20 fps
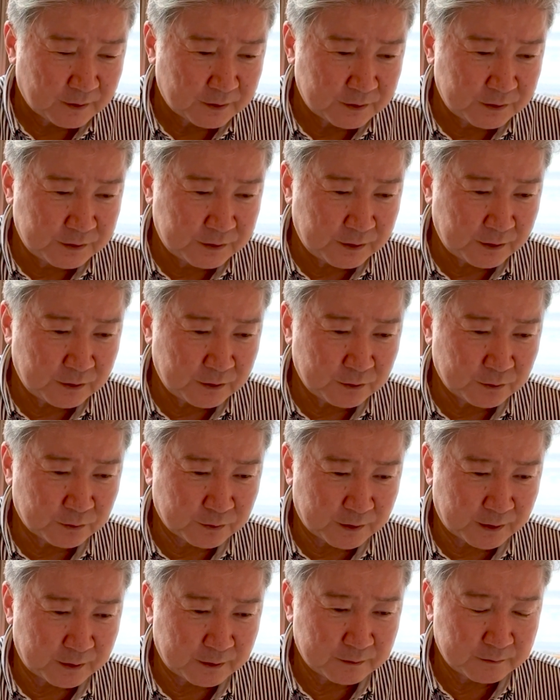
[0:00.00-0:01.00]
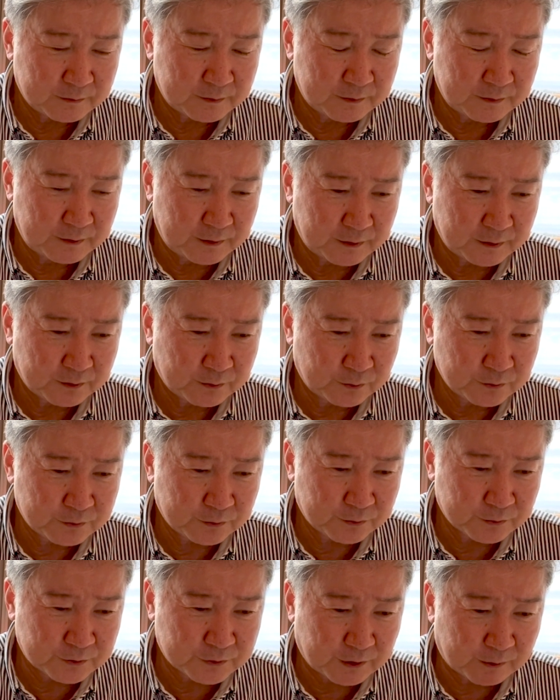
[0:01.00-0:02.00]
自営業で、ね、
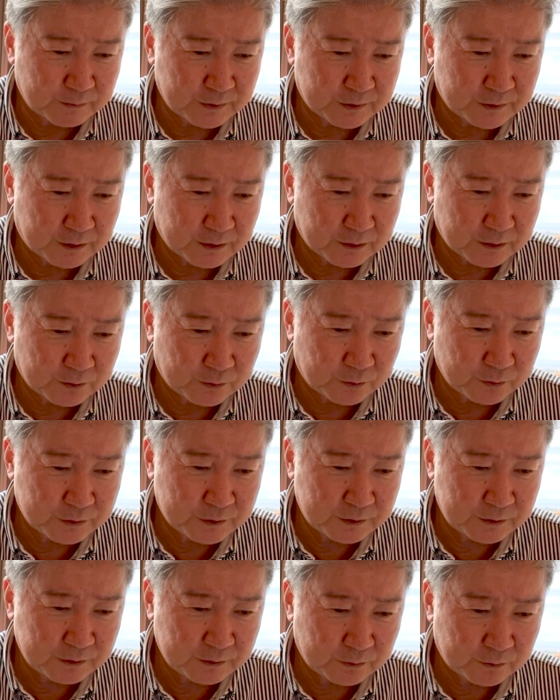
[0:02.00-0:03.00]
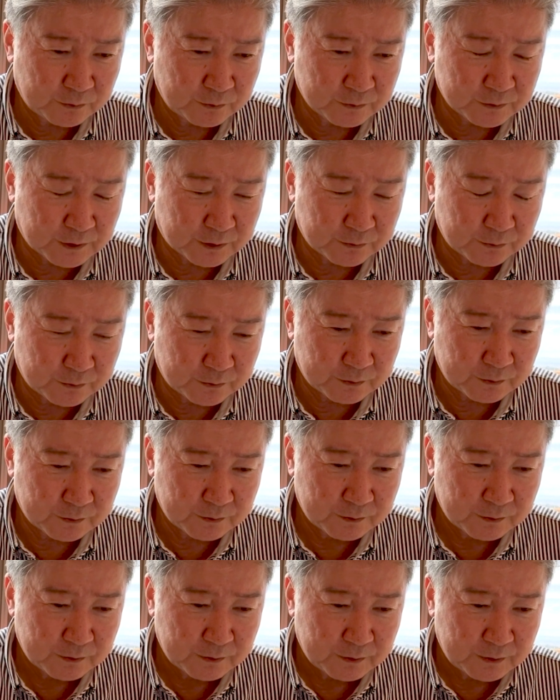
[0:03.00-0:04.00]
コツコツ貯めた個人口座の
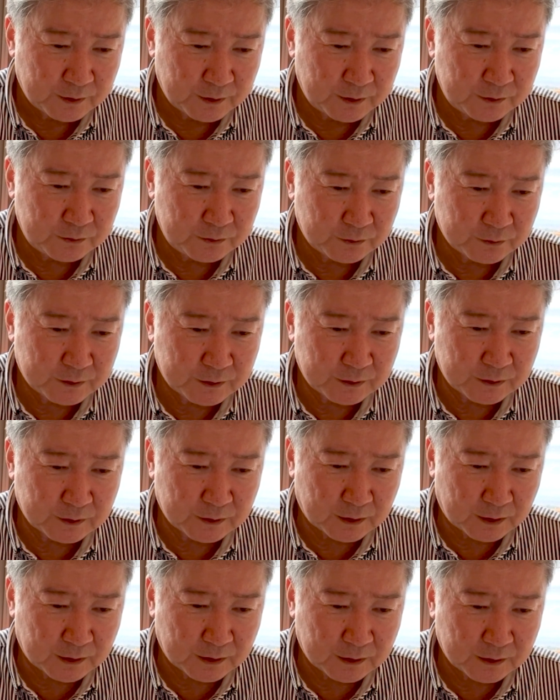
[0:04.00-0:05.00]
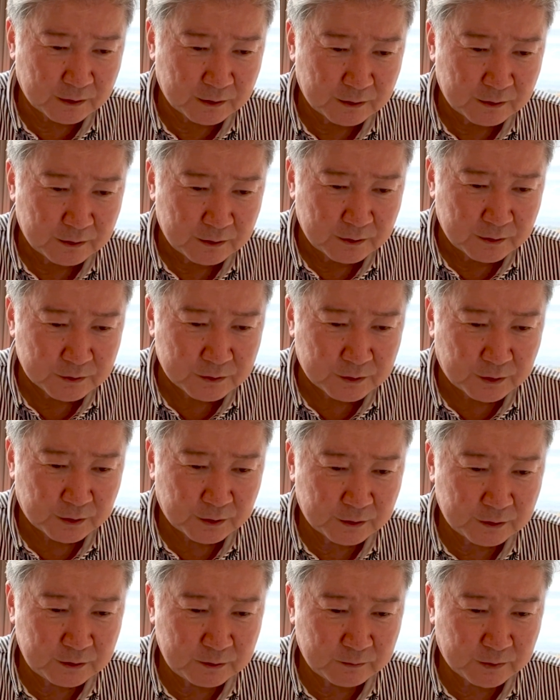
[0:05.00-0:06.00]
円預金が
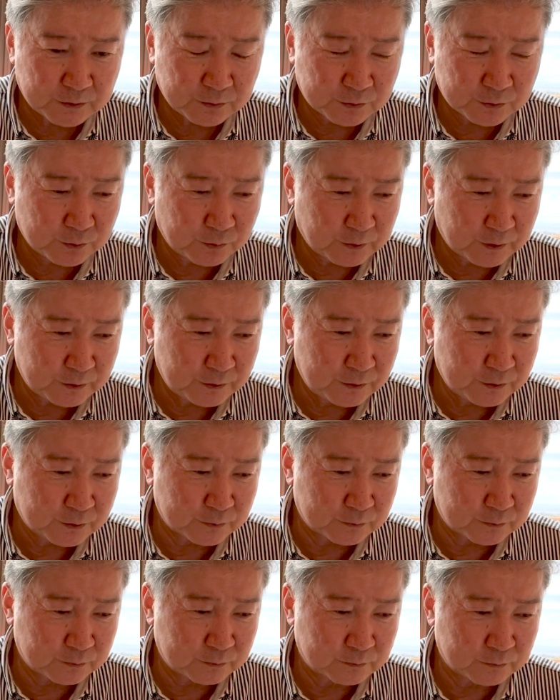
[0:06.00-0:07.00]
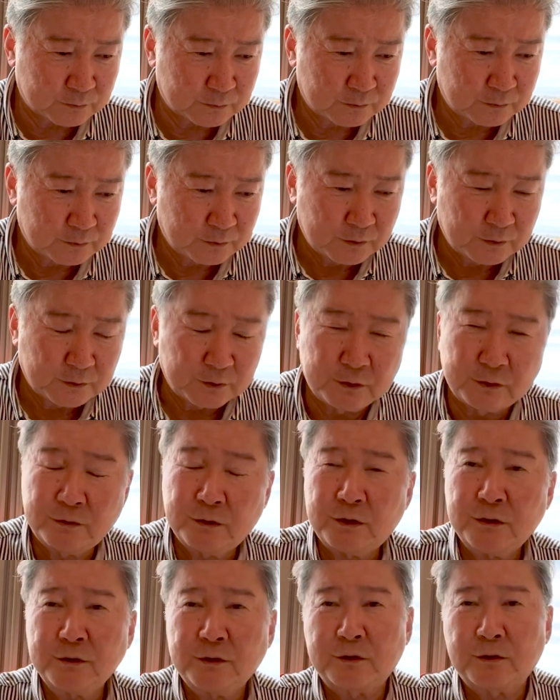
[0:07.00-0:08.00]
サラリーマンの障害年収。うん。い
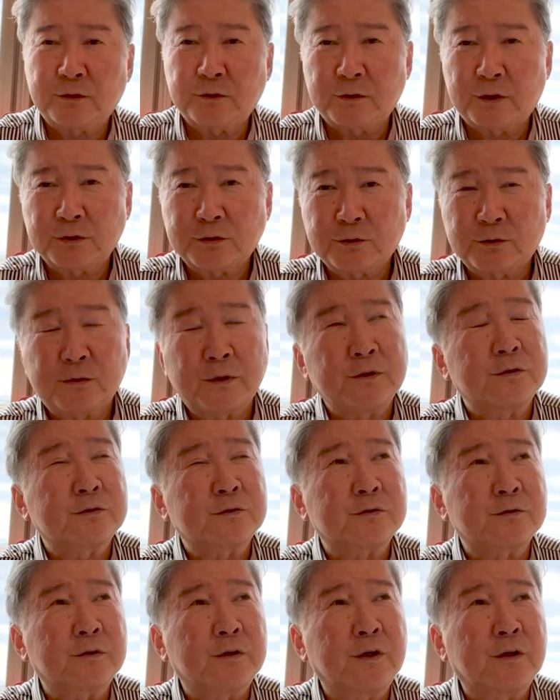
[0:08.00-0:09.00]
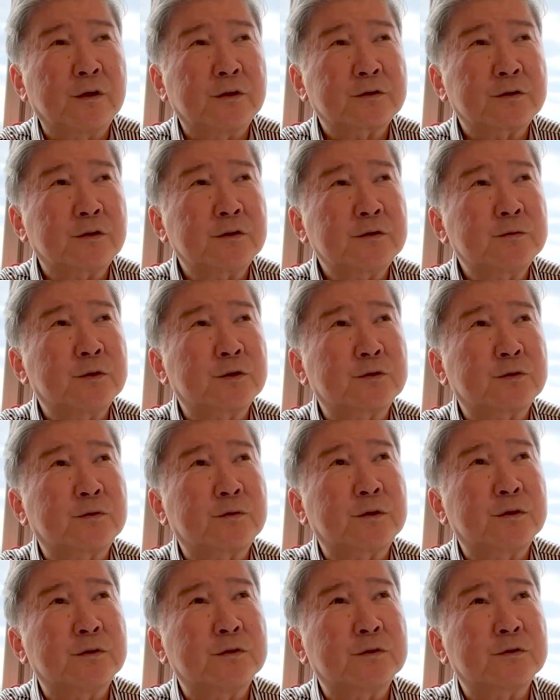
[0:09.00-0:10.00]
くらなんだろうな、障害年収ね。サラリーマンの
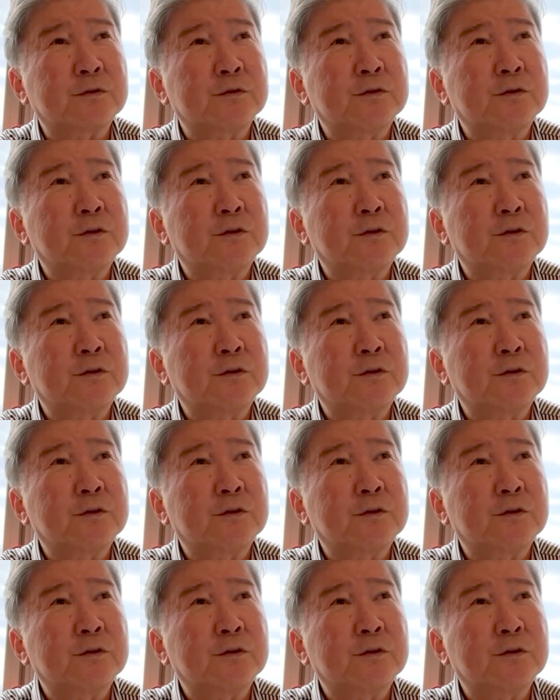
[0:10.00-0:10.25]
障害年収。